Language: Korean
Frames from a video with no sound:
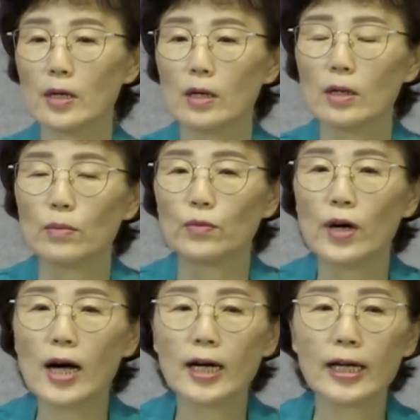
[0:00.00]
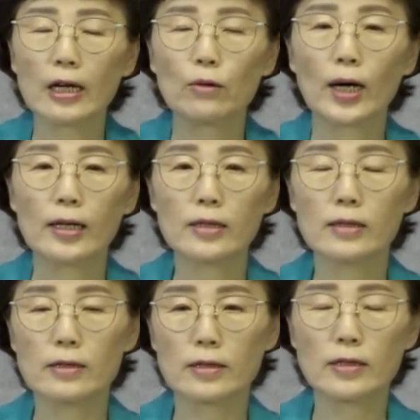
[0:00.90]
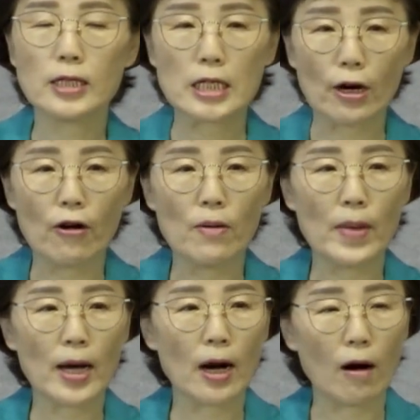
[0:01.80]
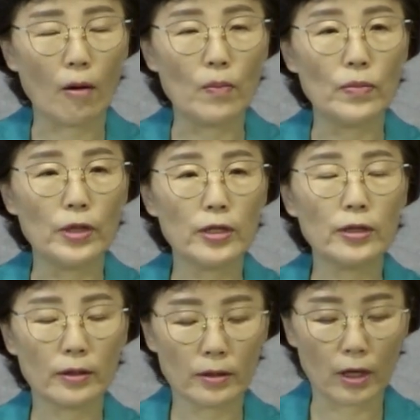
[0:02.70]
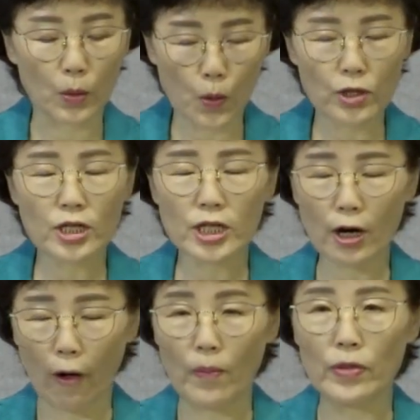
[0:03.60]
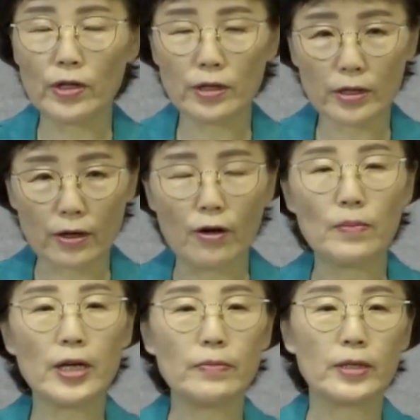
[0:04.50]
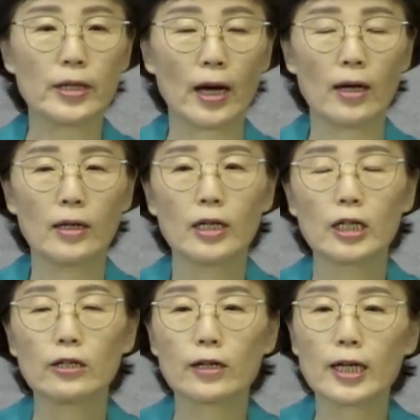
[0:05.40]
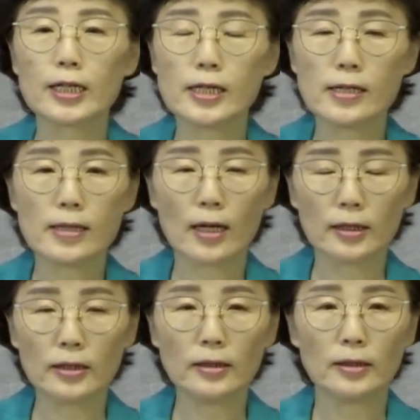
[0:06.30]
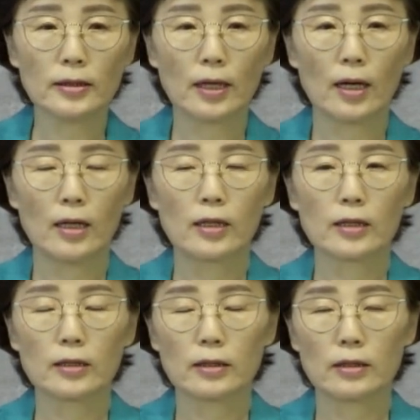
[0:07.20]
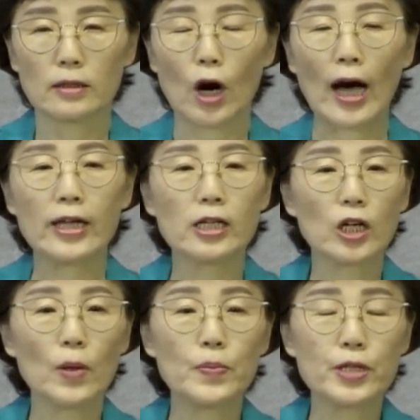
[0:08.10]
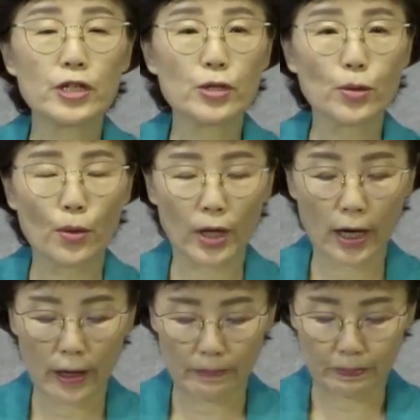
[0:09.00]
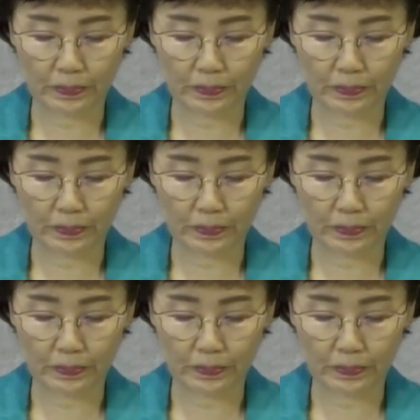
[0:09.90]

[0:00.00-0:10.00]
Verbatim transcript: 무화과라고 하는 것은 열매가 없는 아, 꽃이 없는 열매입니다. 그러나 실상은 어, 과일 껍질 속에